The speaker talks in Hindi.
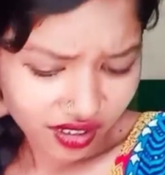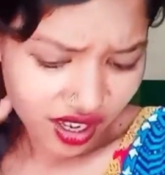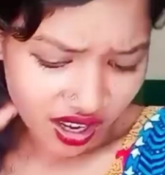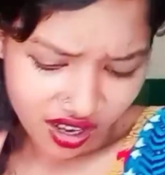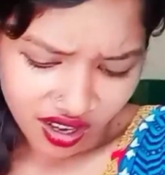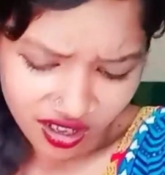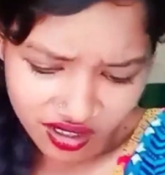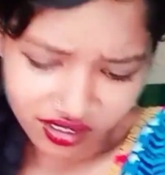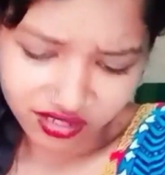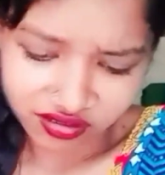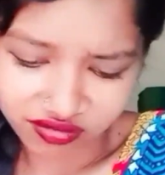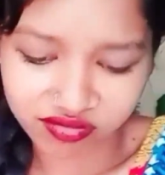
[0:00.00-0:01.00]

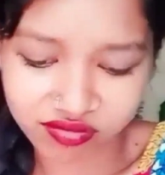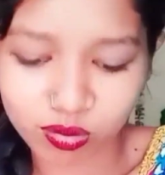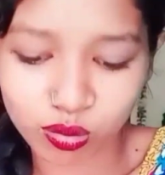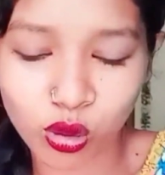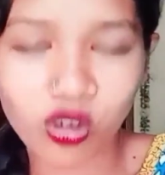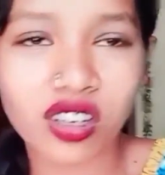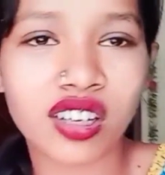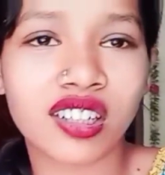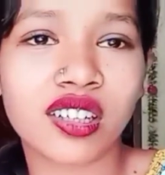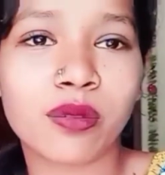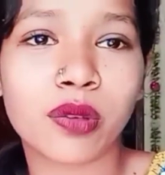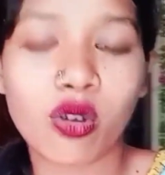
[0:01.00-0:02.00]
यार भूख लग
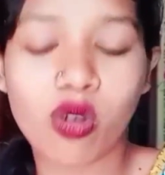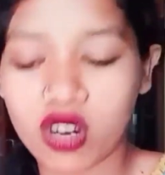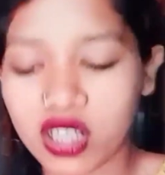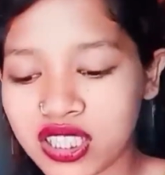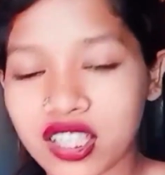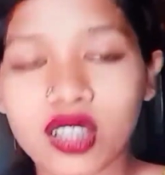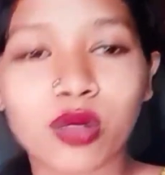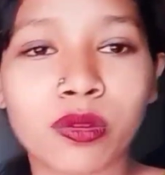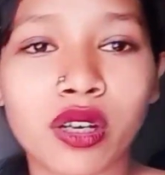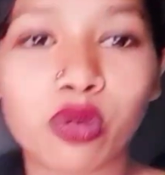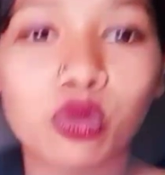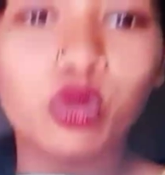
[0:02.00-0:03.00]
रही है मेरे को और इससे तो मेरा